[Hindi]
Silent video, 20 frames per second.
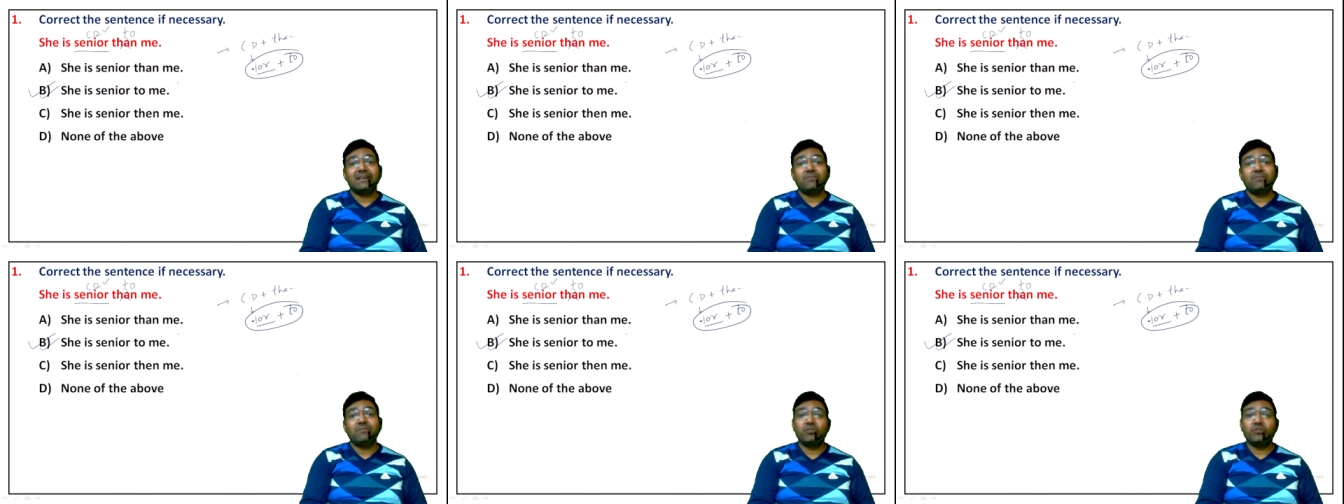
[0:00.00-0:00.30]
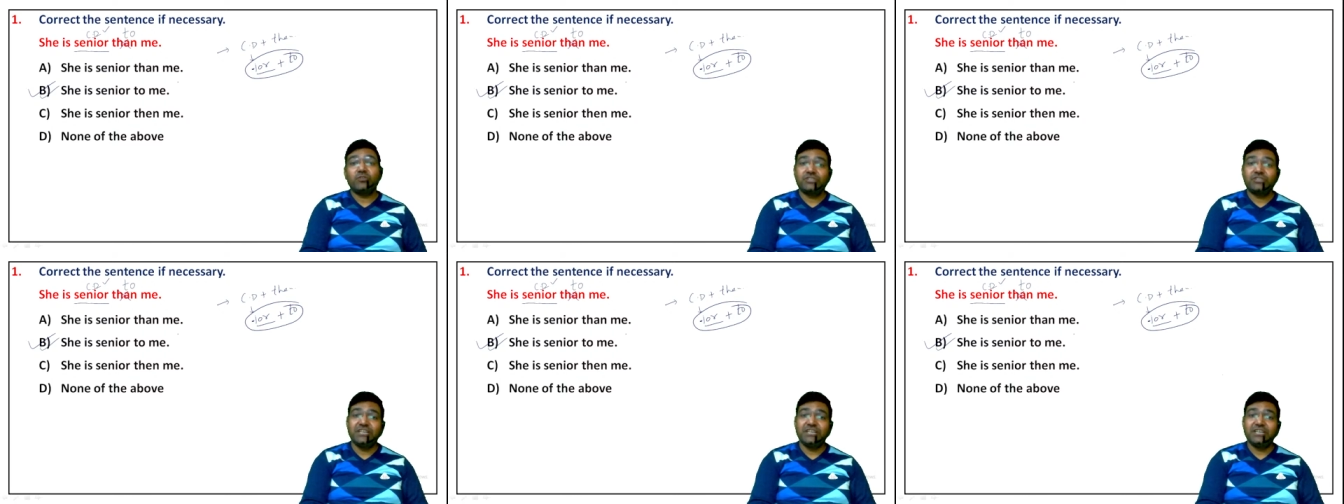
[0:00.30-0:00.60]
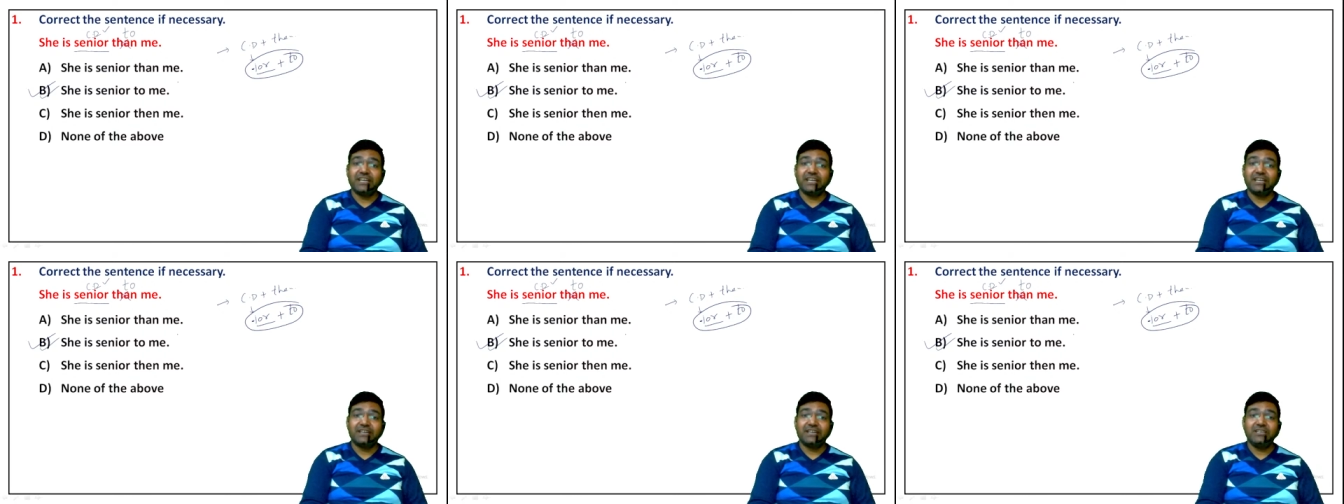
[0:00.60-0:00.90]

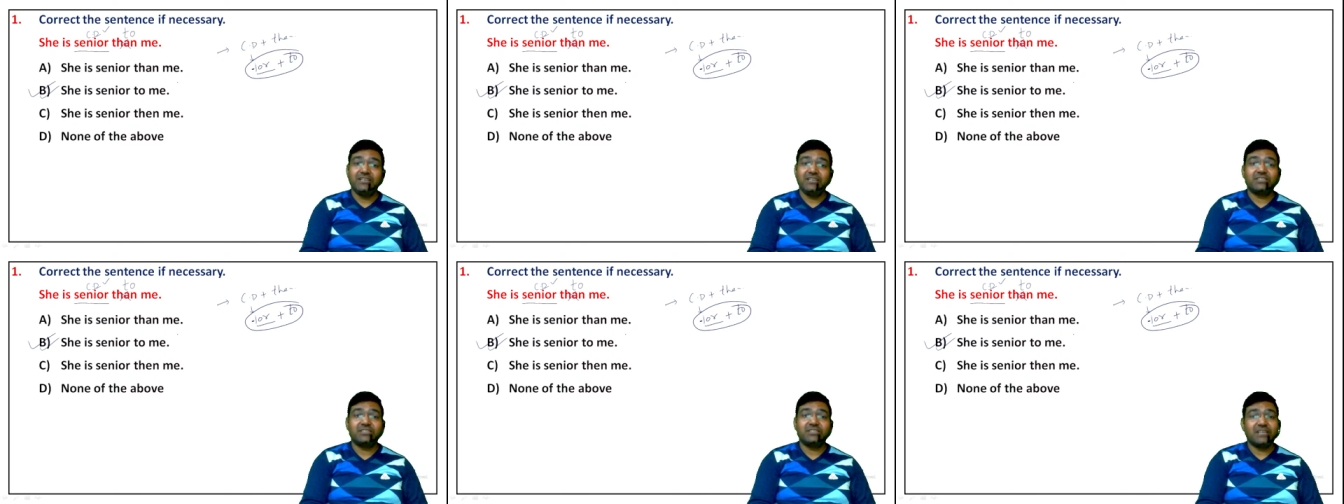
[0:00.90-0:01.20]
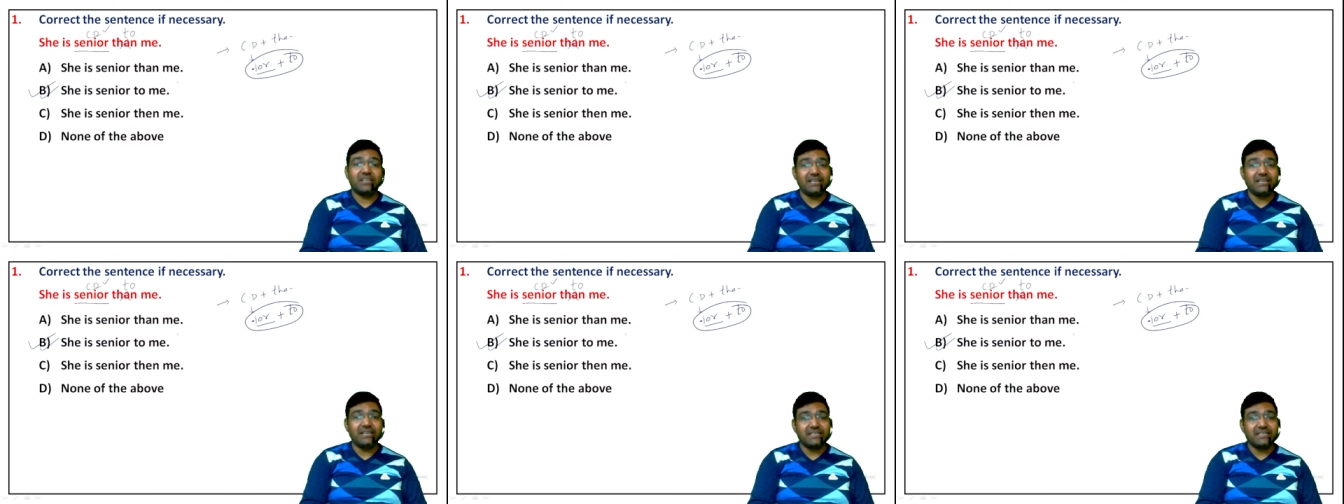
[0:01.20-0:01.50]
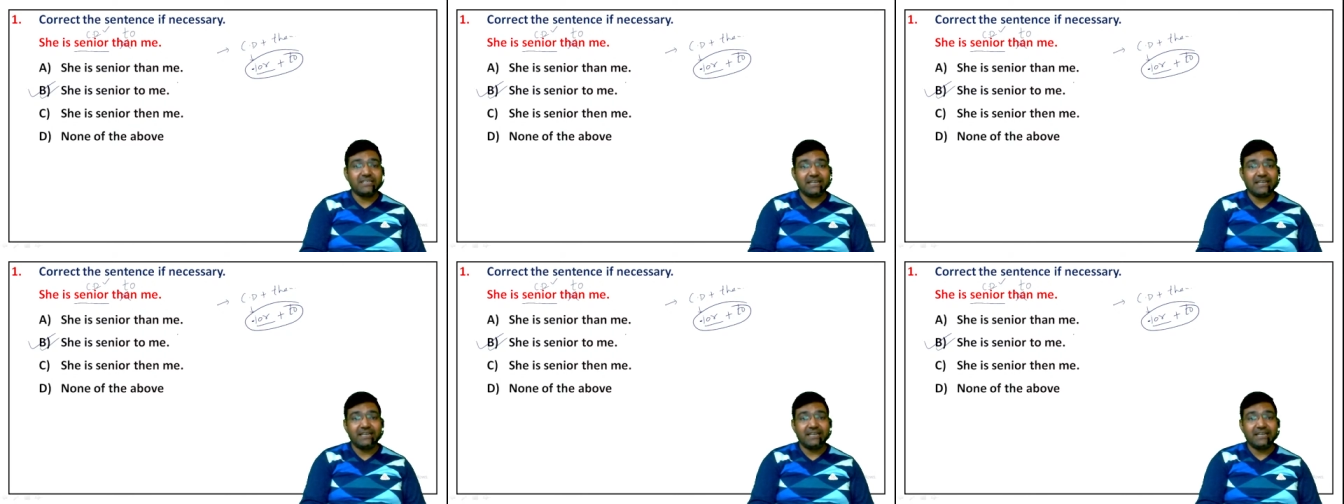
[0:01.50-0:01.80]
पोस्टीरियर ये सारी की
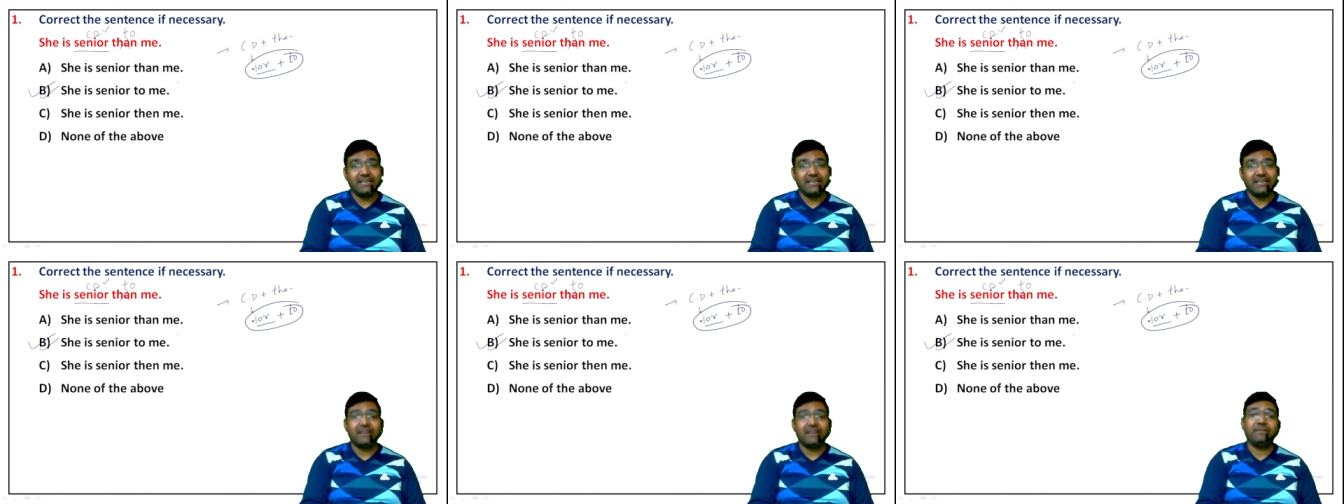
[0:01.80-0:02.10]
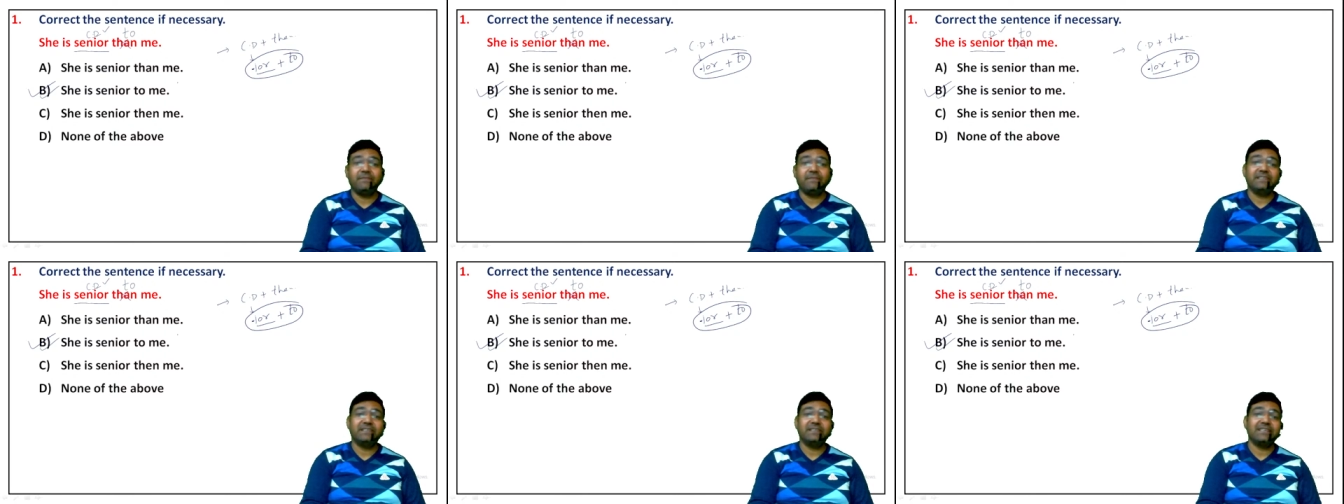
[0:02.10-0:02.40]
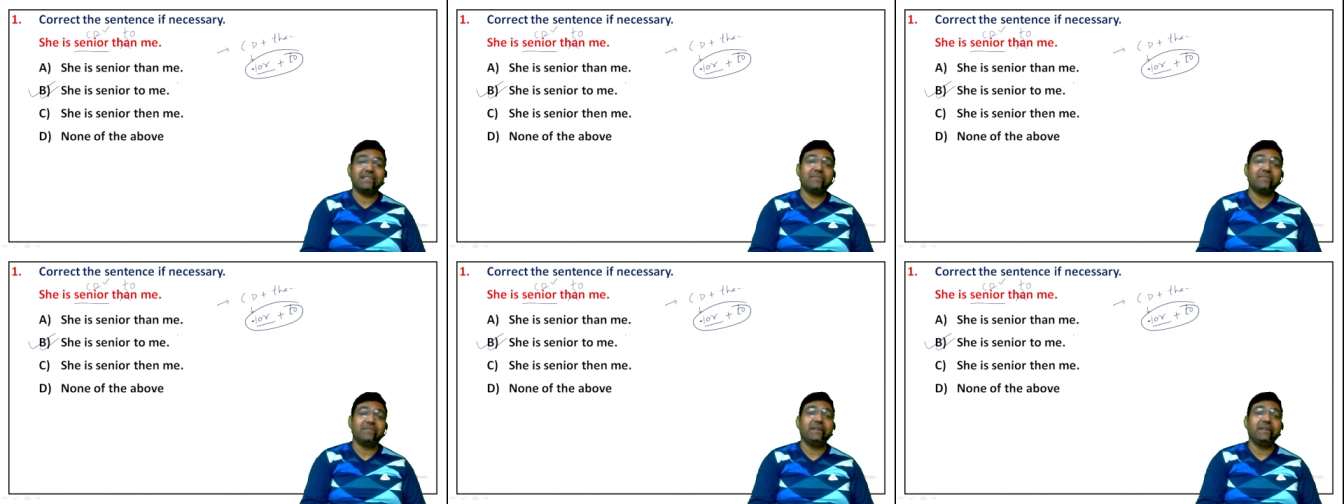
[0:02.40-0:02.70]
सारी डिग्री अपने
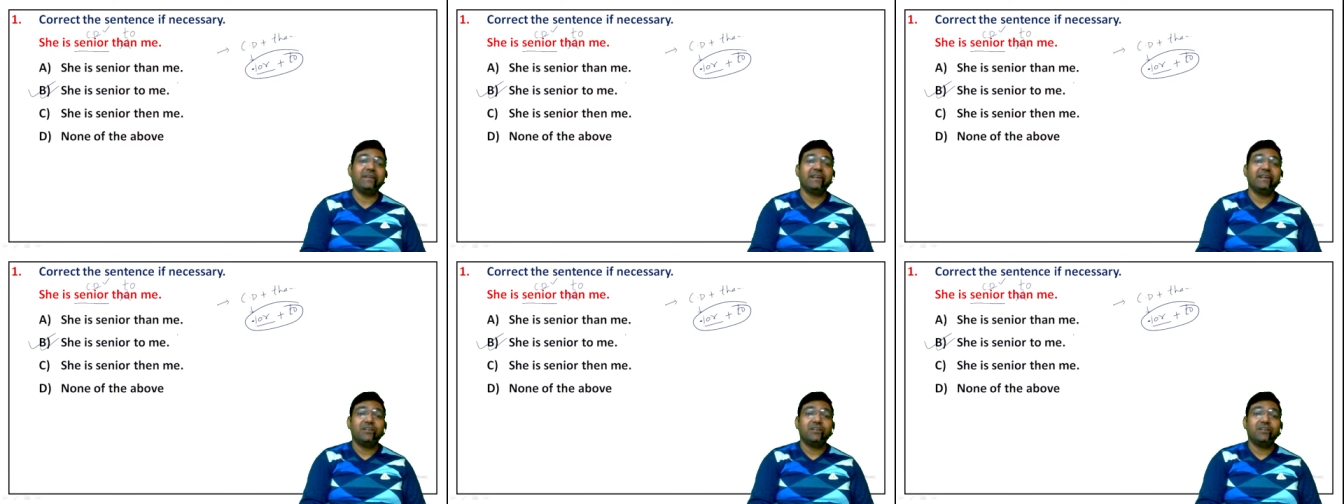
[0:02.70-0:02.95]
साथ में